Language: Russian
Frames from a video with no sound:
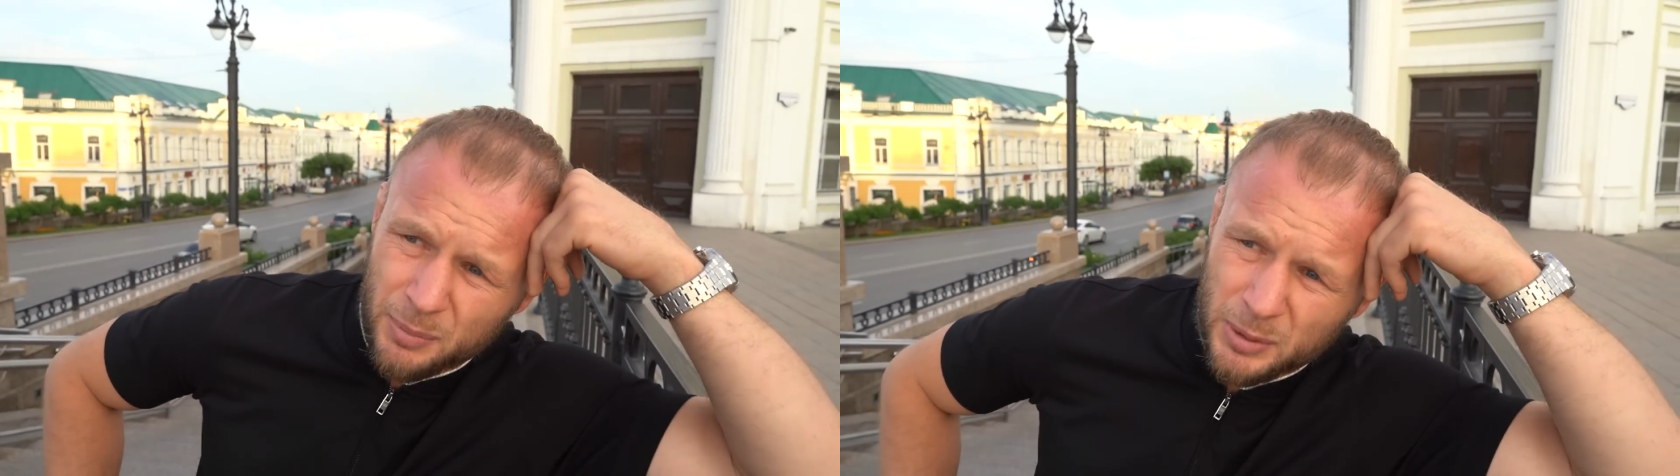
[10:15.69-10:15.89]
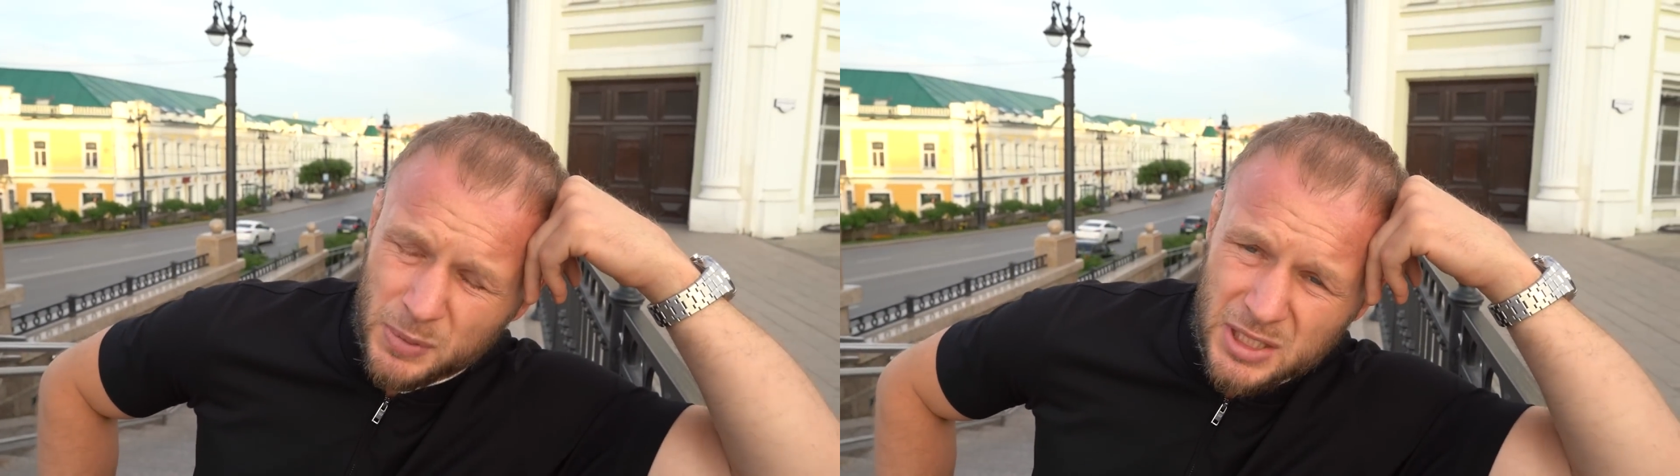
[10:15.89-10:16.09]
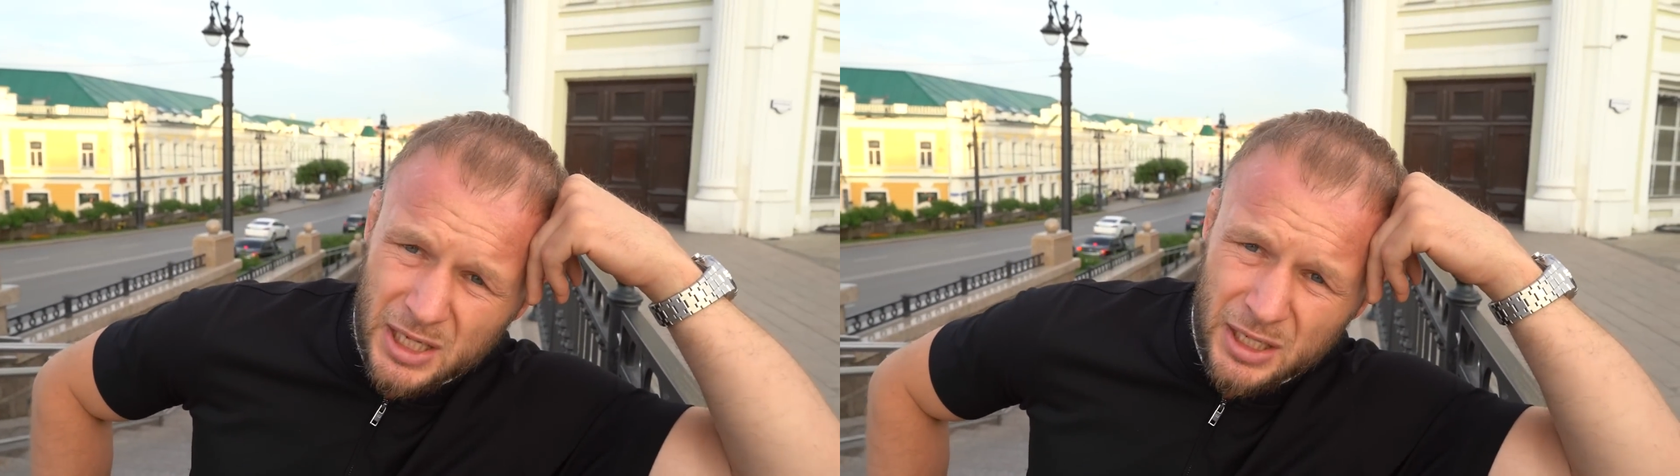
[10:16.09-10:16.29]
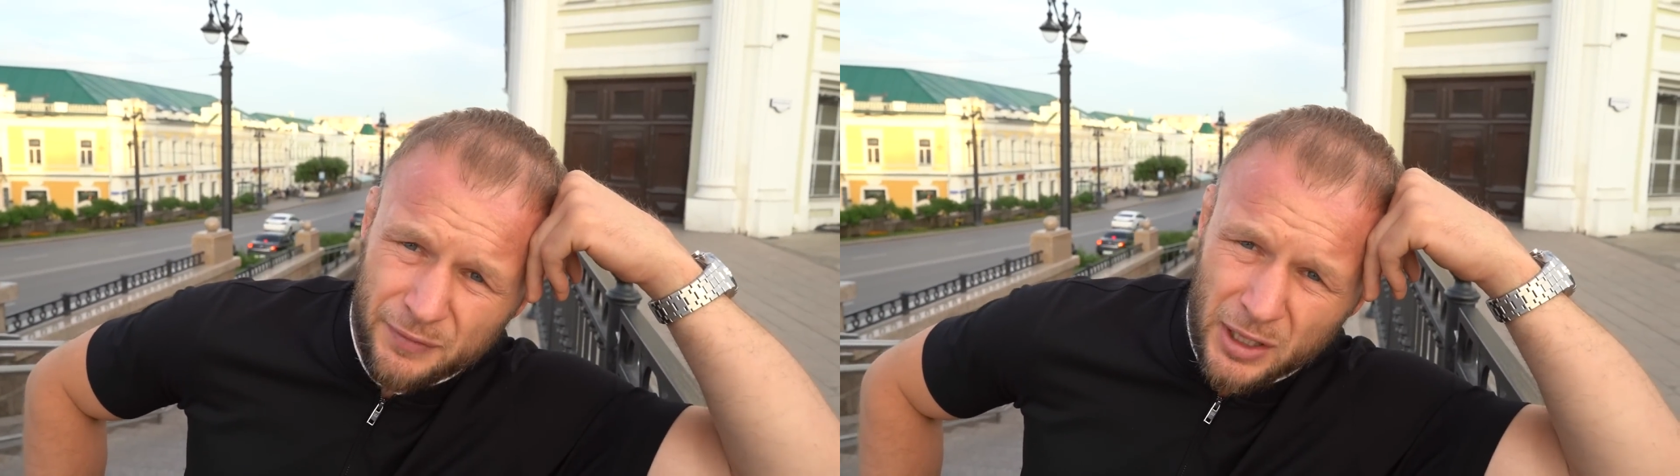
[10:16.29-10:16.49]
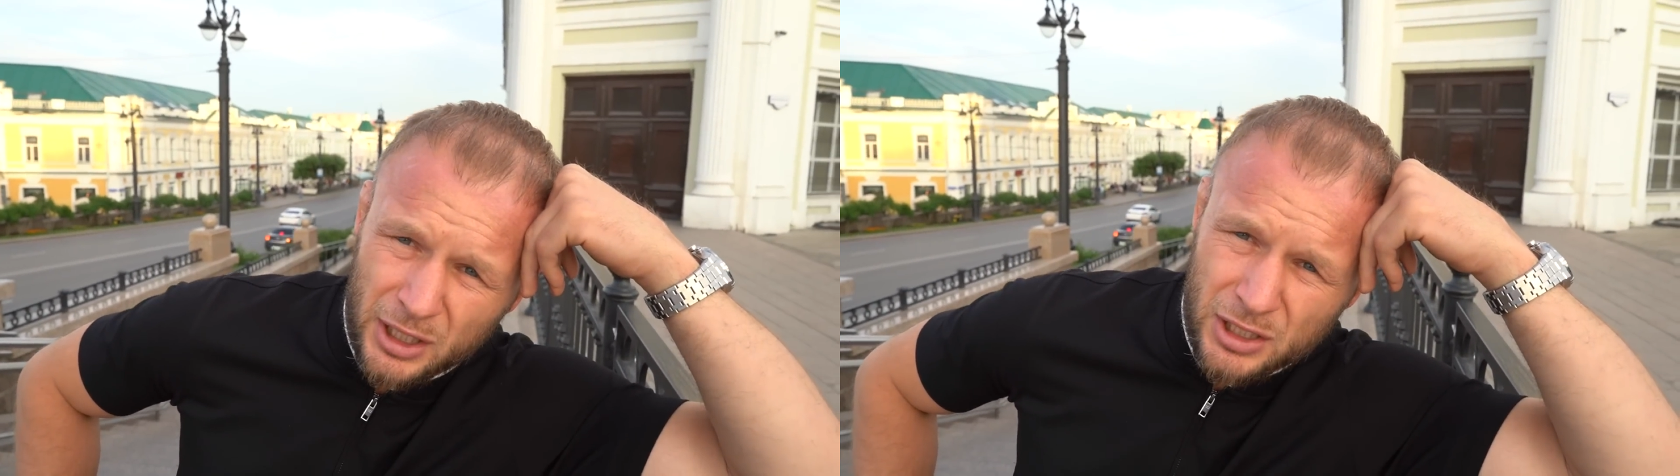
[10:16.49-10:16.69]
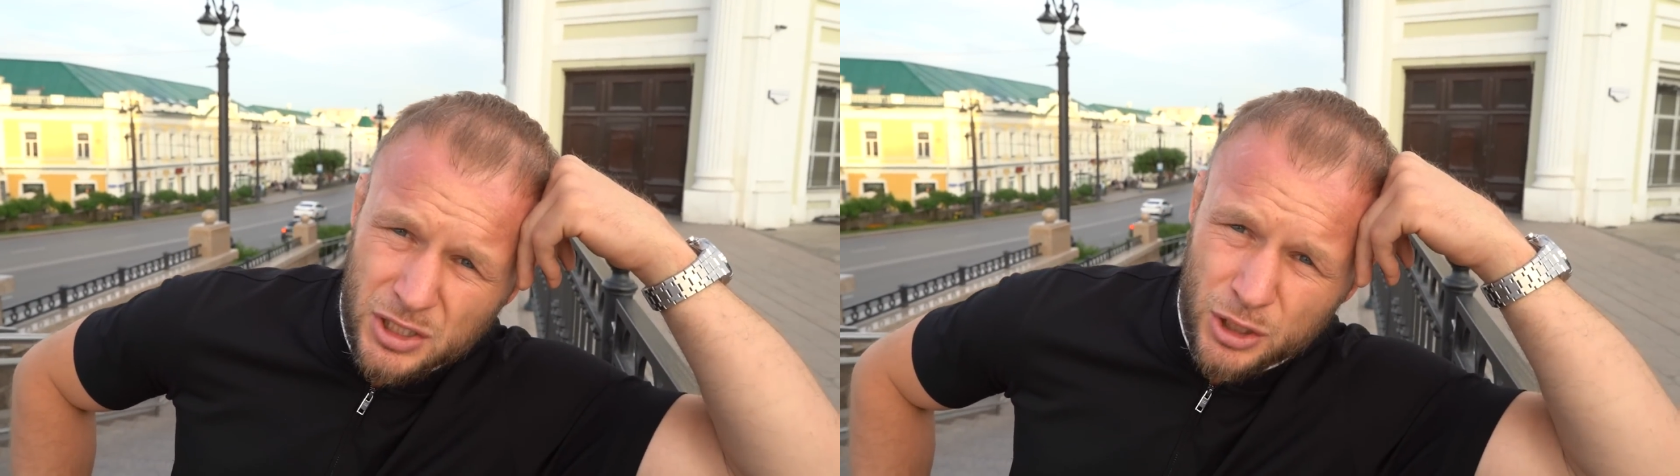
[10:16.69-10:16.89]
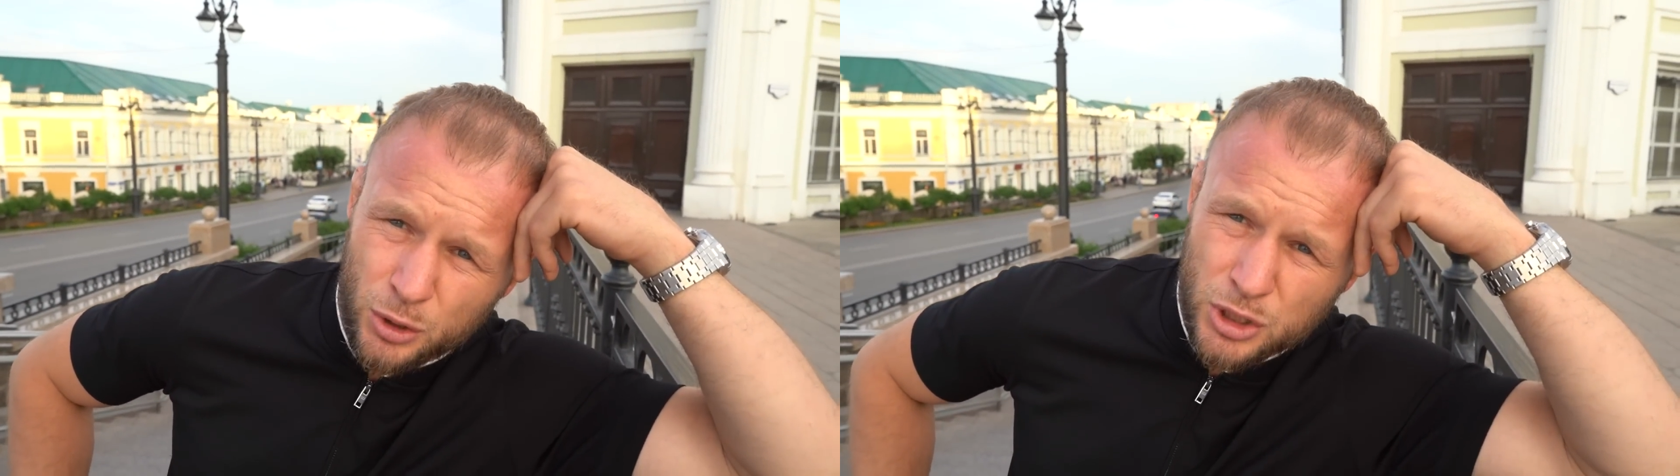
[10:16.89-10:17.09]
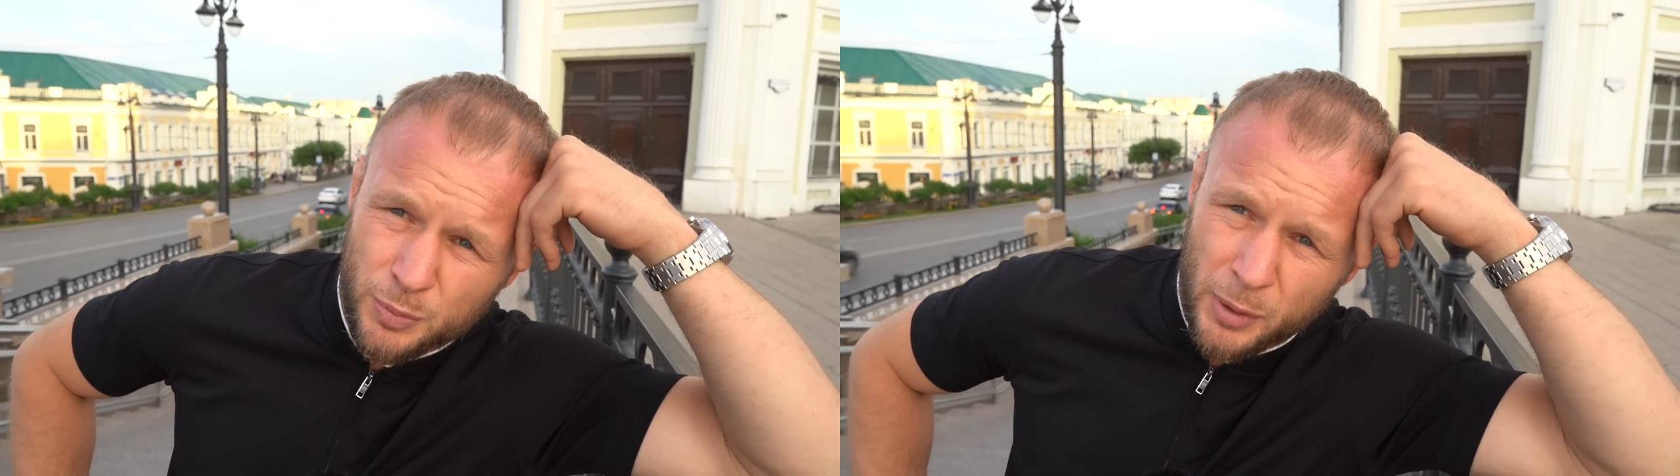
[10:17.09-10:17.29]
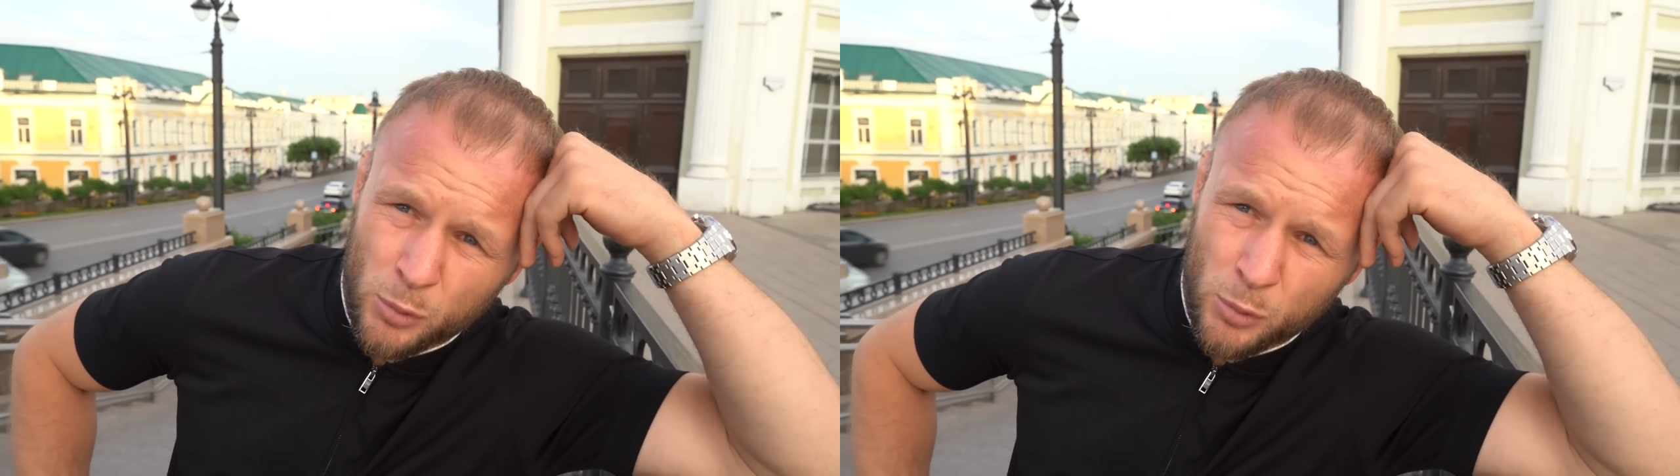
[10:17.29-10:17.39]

для подписания в какие-то серьезные